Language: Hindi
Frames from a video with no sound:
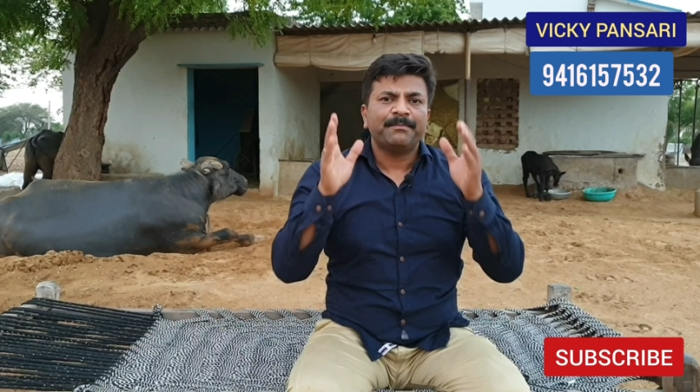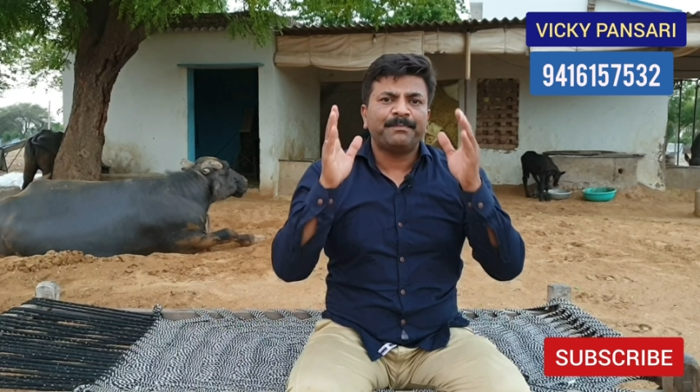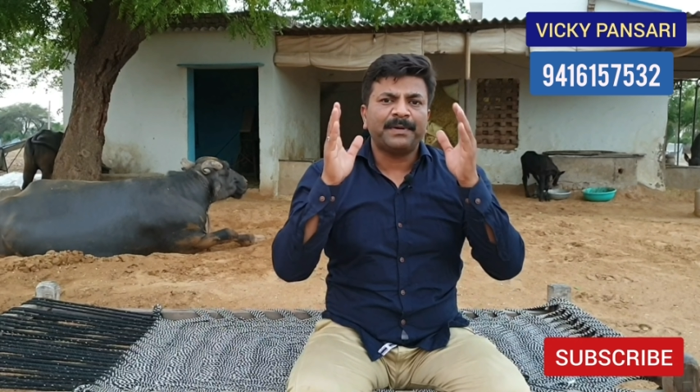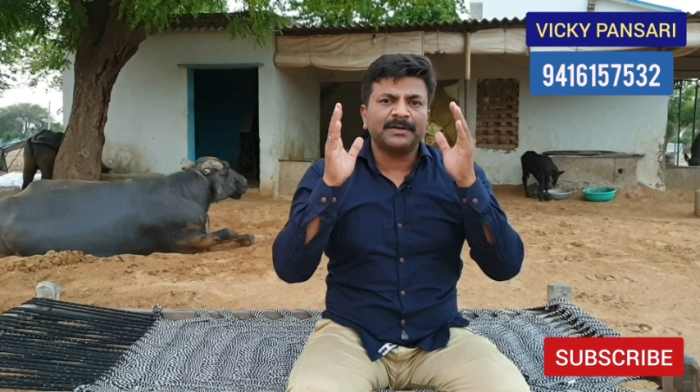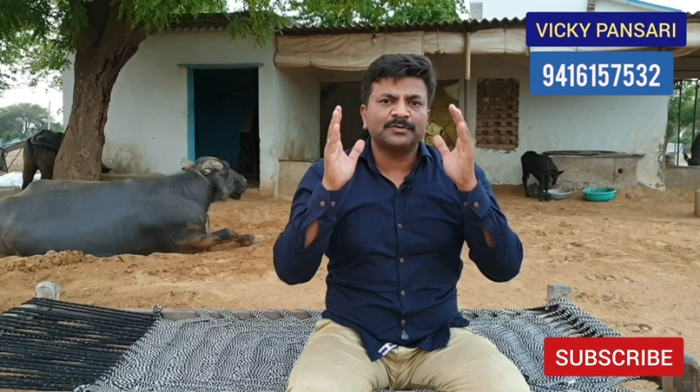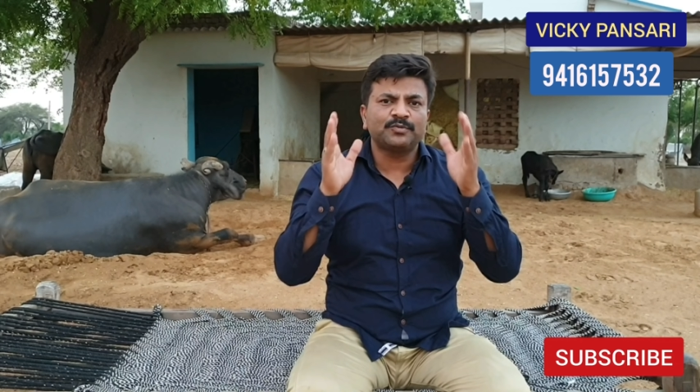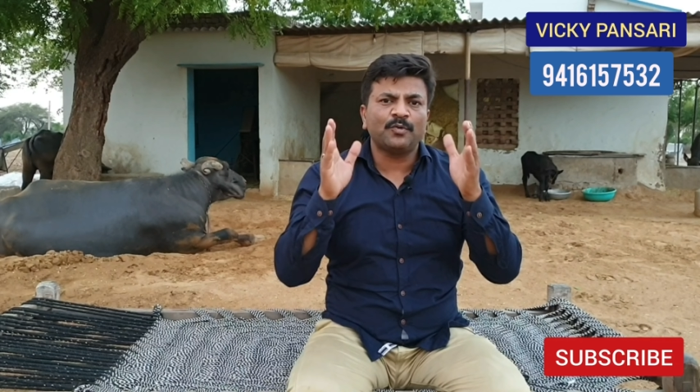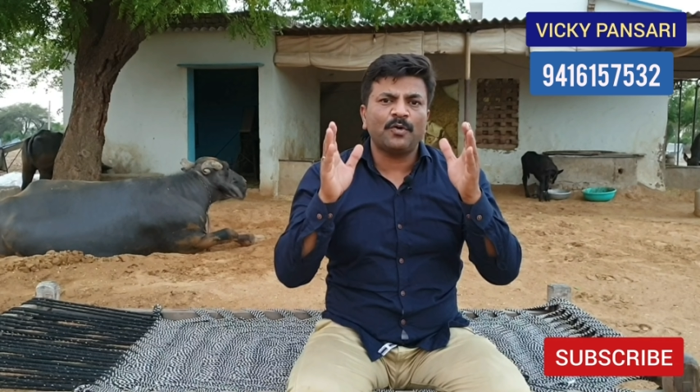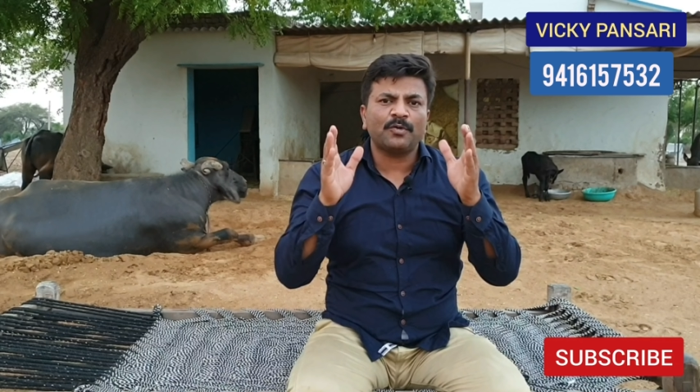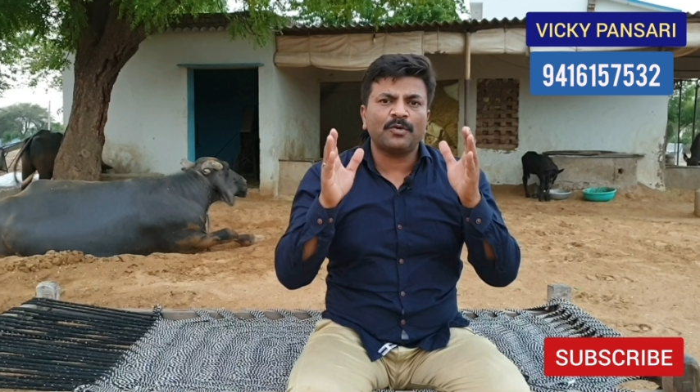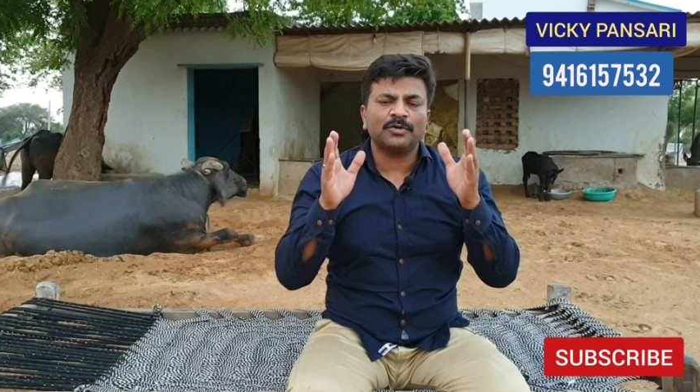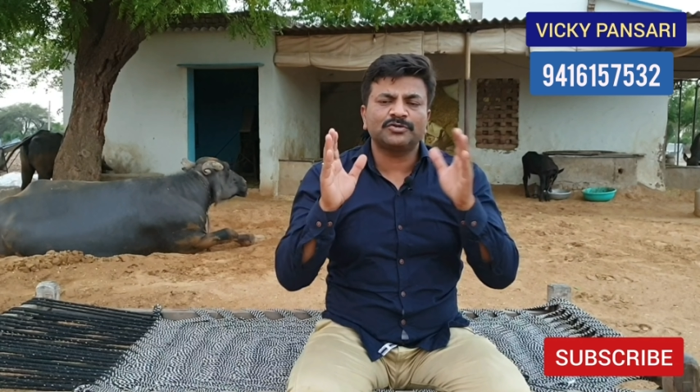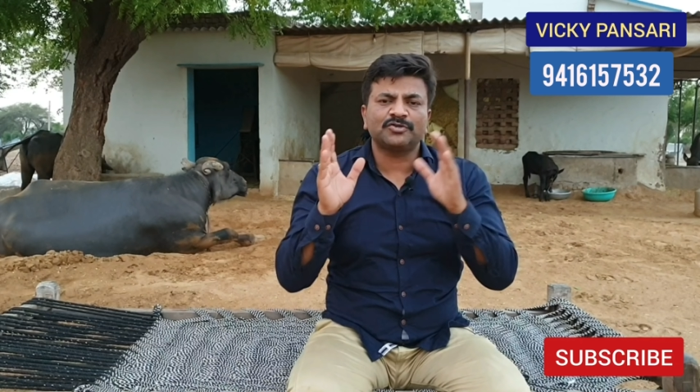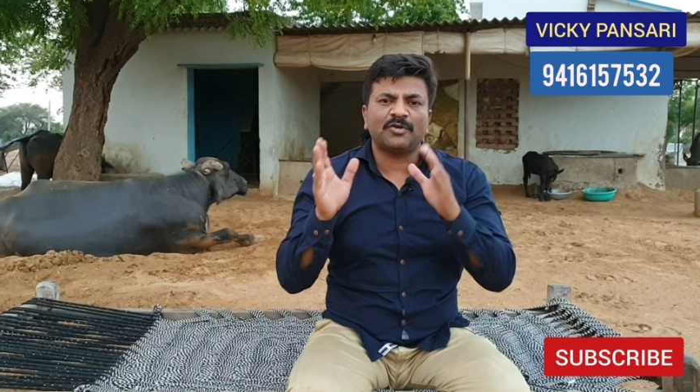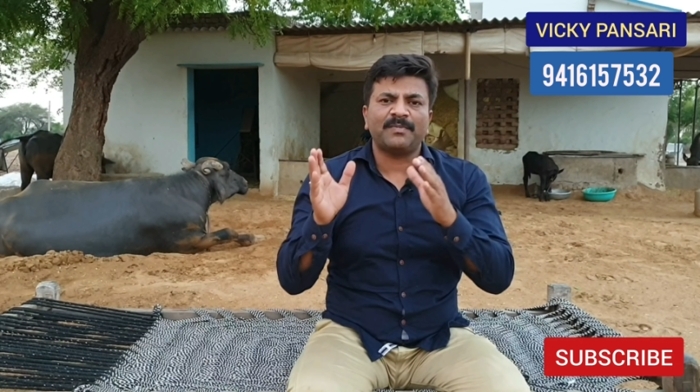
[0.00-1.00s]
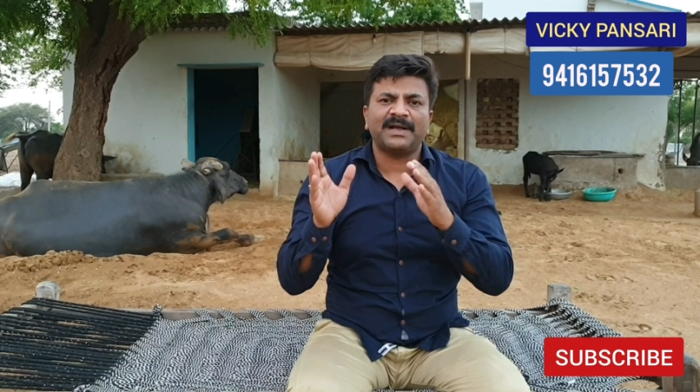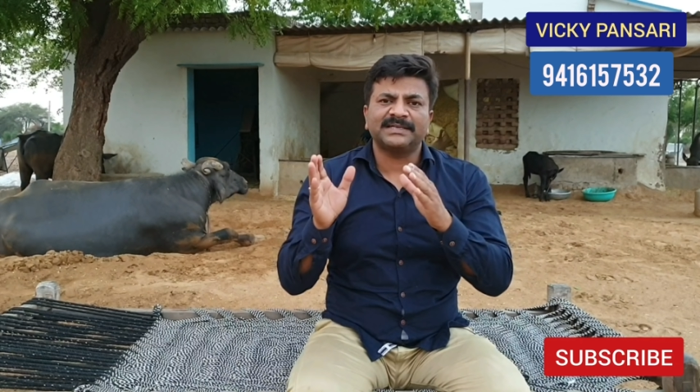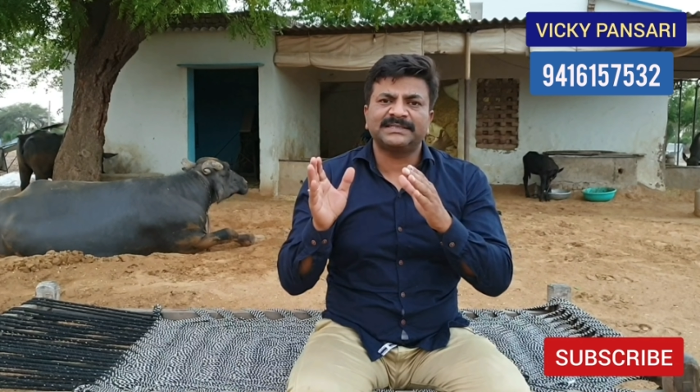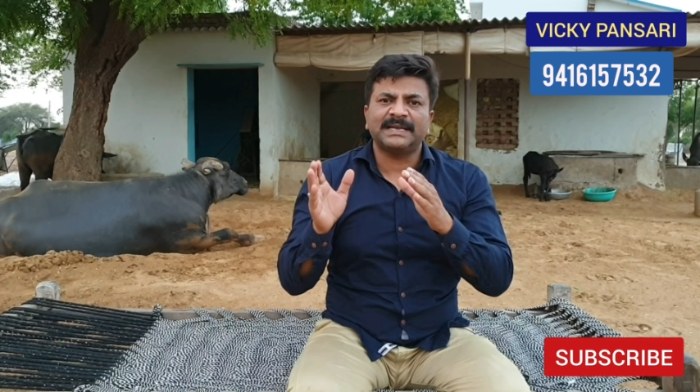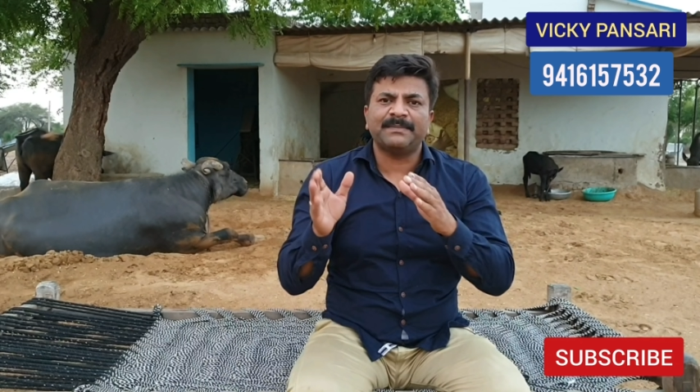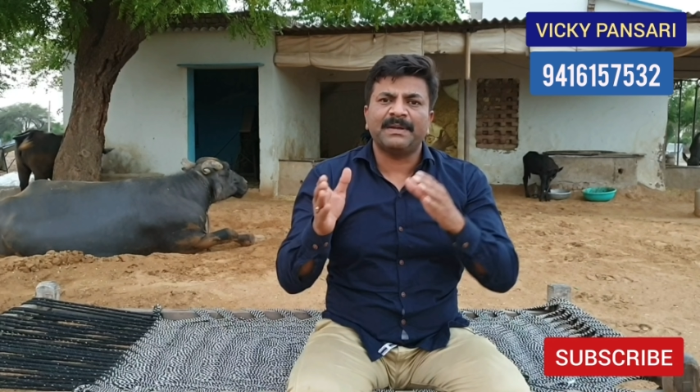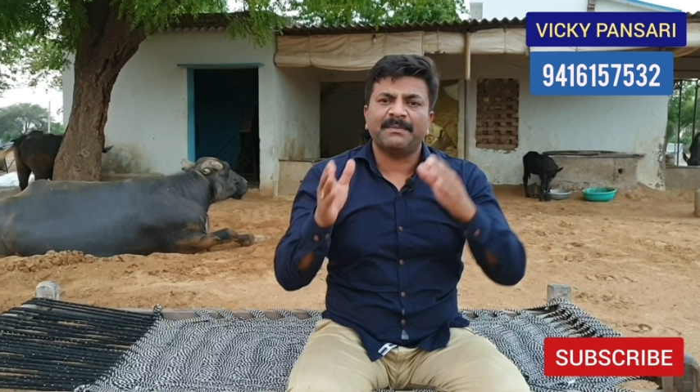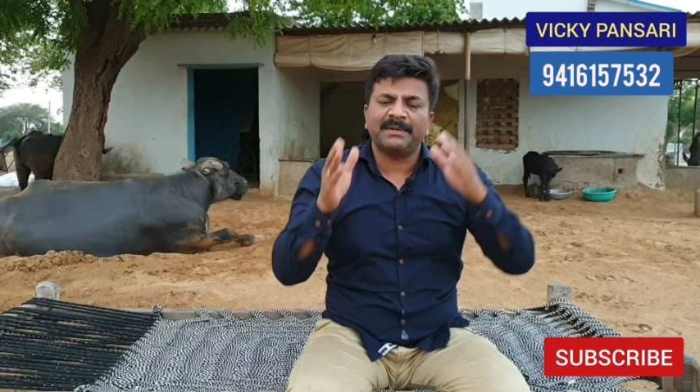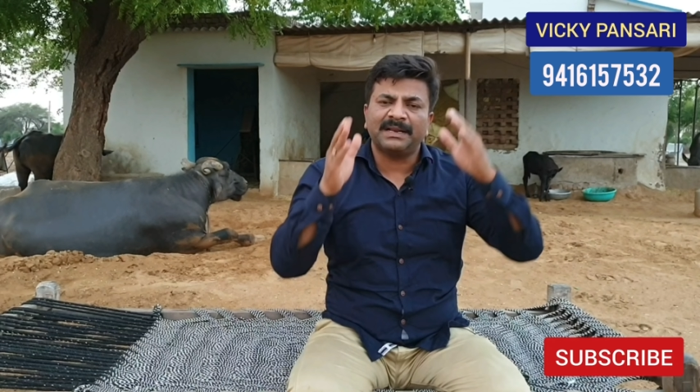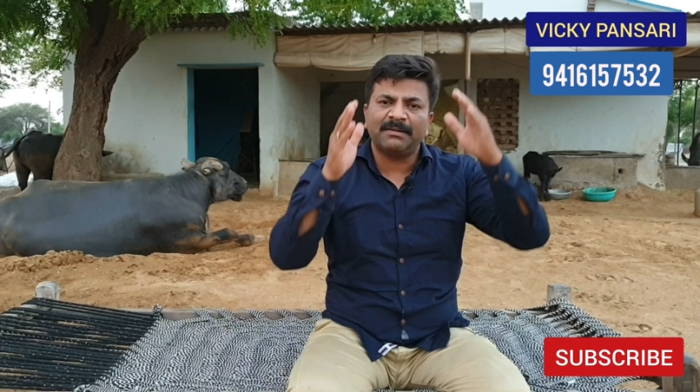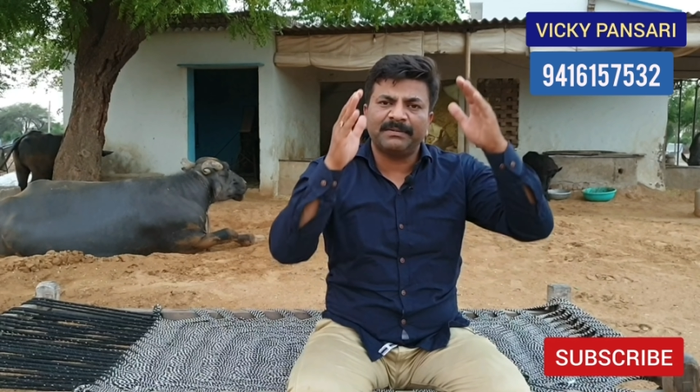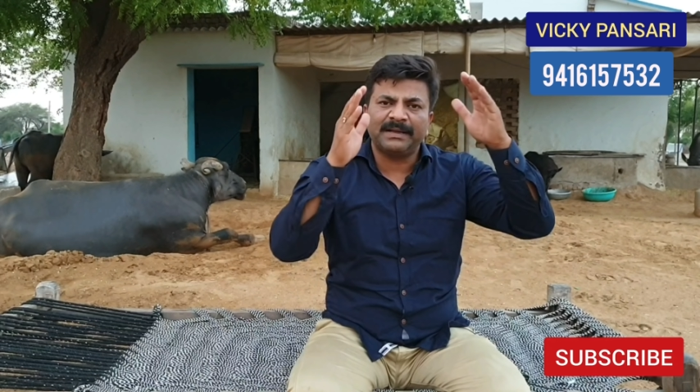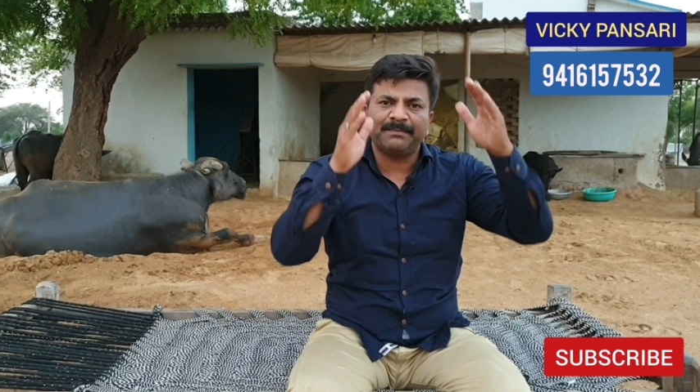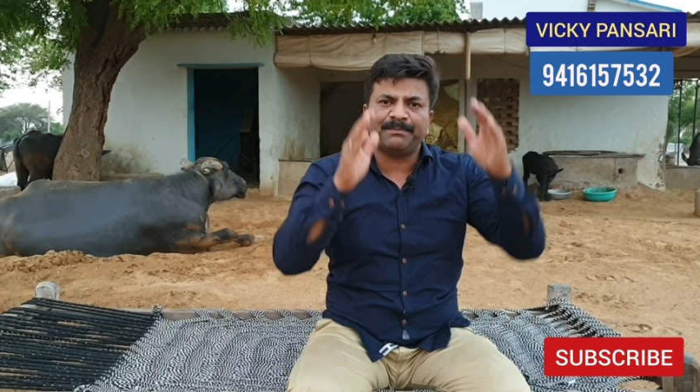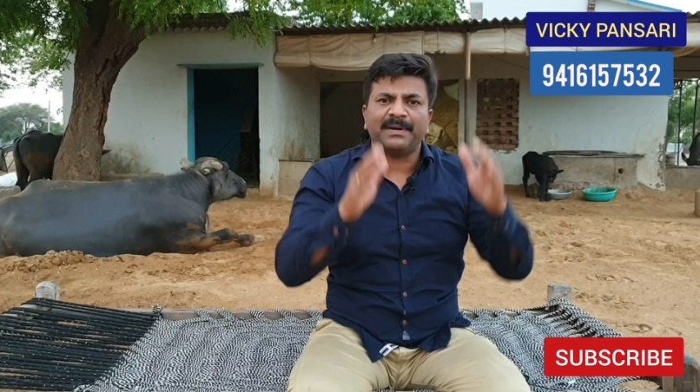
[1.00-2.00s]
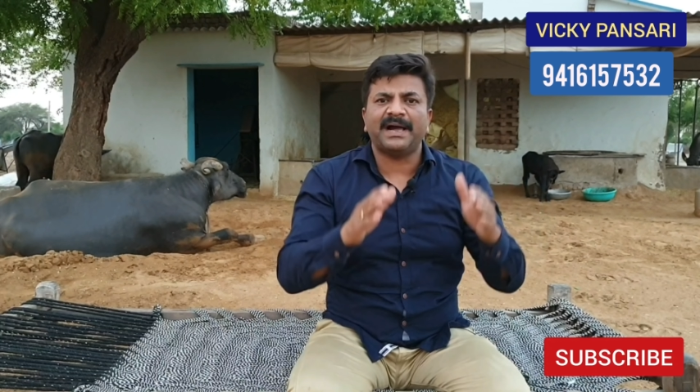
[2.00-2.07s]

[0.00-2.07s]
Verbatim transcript: पशुओं को चौमासे में मतलब कि